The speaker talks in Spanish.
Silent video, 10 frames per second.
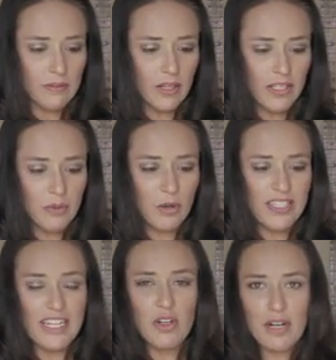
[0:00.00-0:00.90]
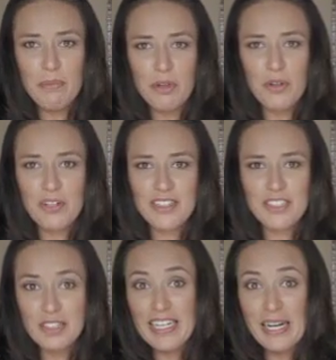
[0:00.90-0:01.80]
Ay, como que salió rápido, ¿no?
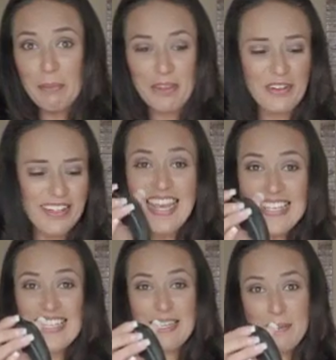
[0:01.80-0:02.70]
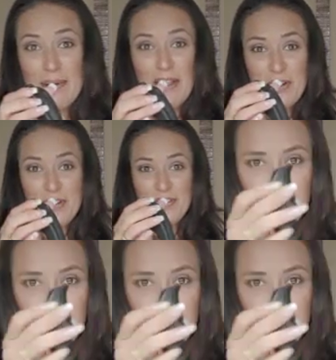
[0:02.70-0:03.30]
Quiso salir rápido. Este es el vibrador.